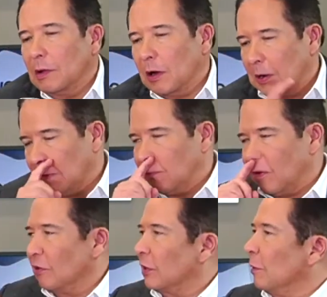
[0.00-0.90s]
También
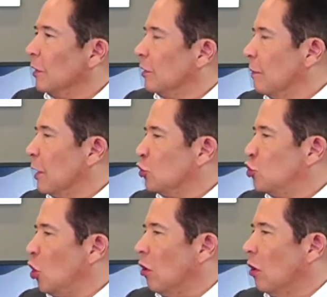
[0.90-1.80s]
el freno también se
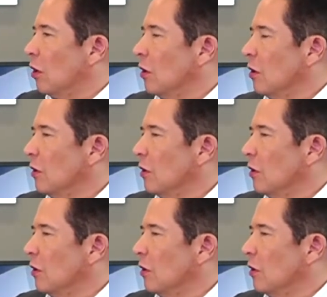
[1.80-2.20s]
manchó.